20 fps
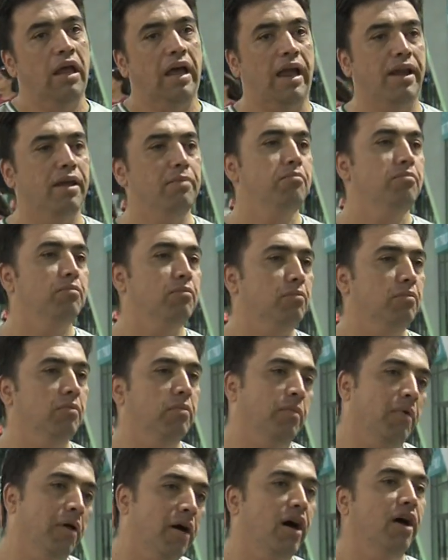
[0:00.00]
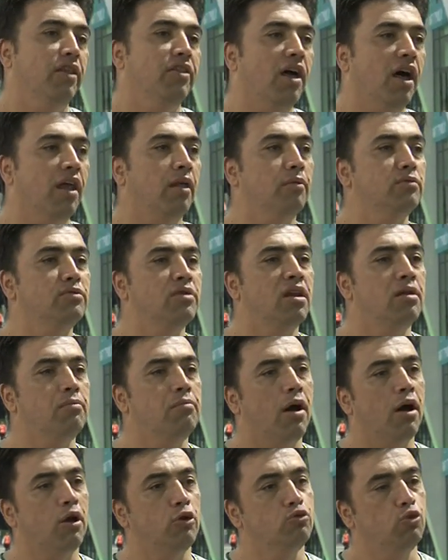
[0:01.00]
yani hatalarım yine
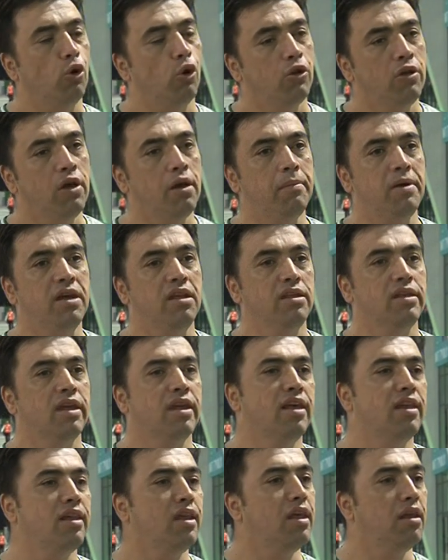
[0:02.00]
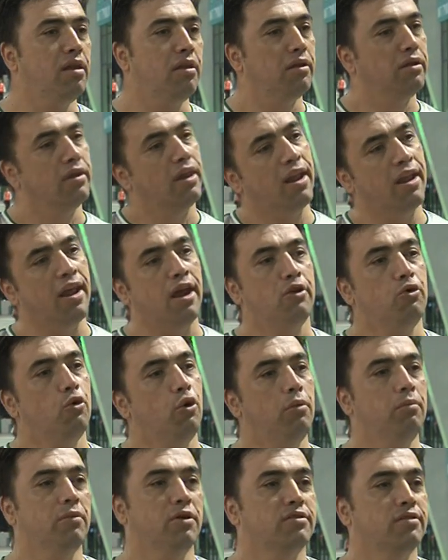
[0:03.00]
maruz oldu ama yine ne neler iyi
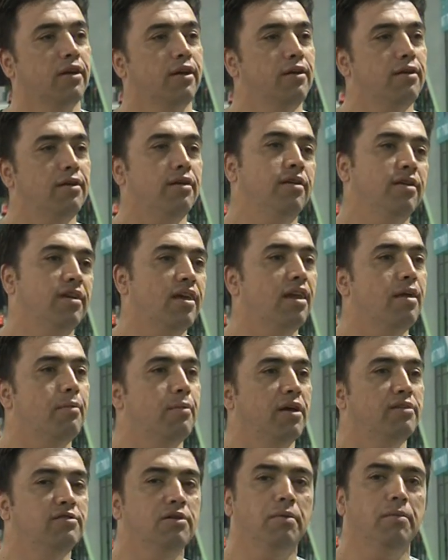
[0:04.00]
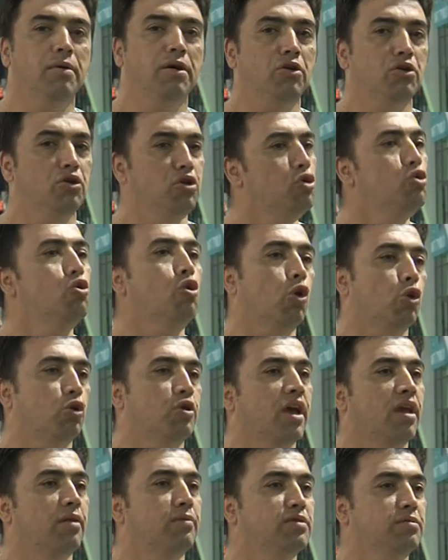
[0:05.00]
olmasaydı yine ben ama iyi oldu
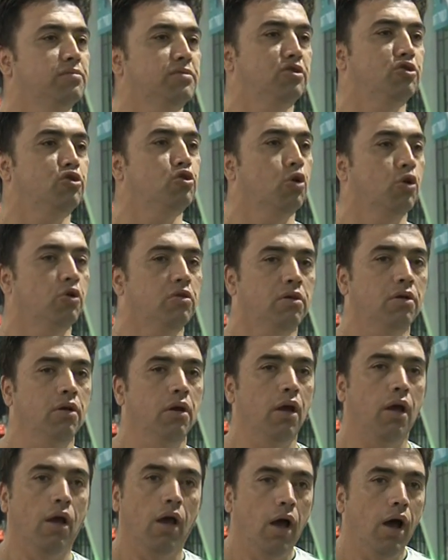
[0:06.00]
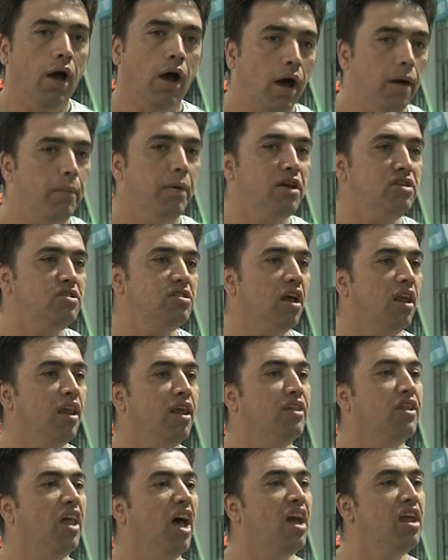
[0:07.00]
yani iyi oldu. Ama
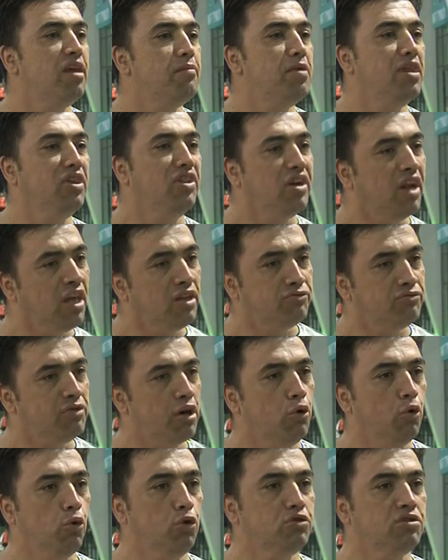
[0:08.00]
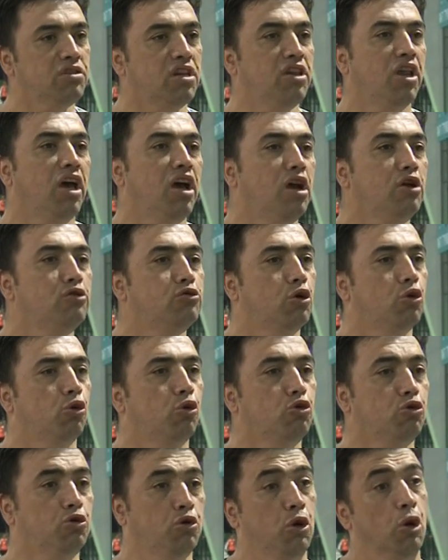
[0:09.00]
inşallah daha iyi bir transfer olursa daha güzel
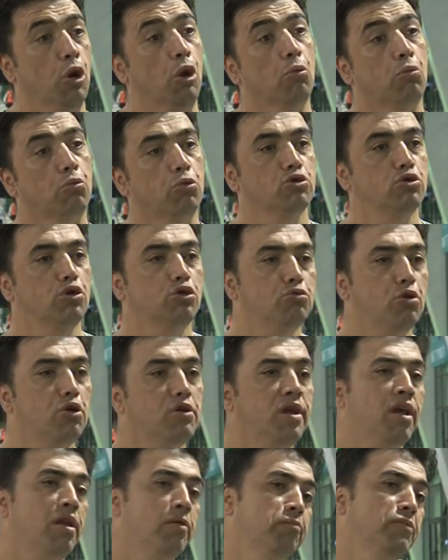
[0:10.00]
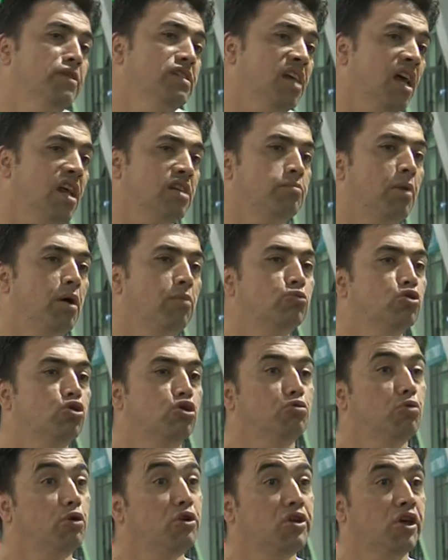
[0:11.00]
olur. Mutlu Spor'un yani biz her zaman
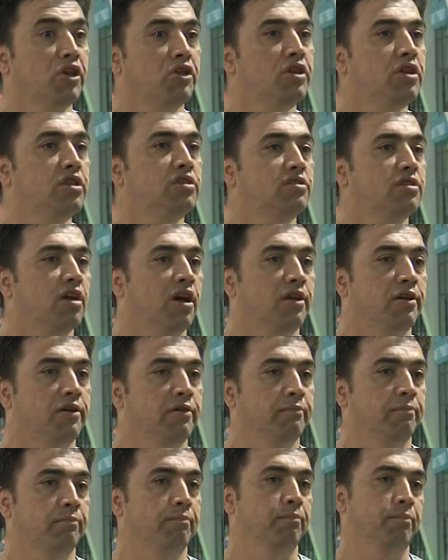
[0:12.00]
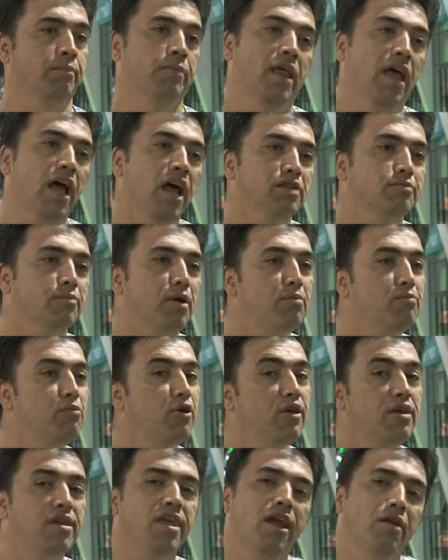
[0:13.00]
Mutlu Spor'un yanındayız yani. Her zaman
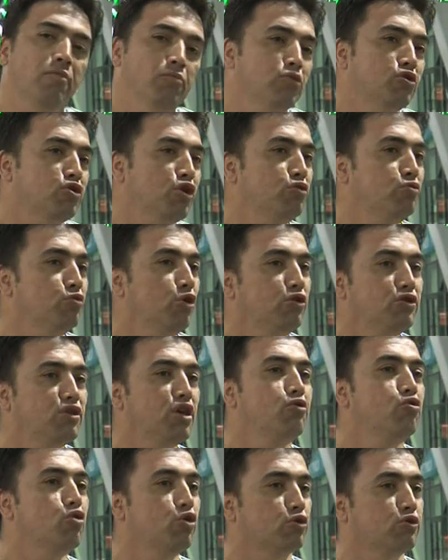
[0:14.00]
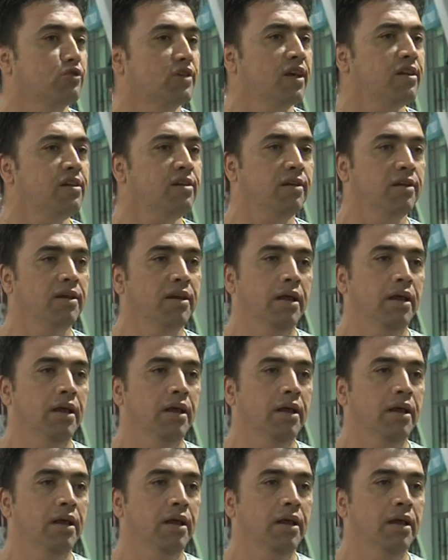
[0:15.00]
böyle yani Mutlu Spor'u seviyoruz yani.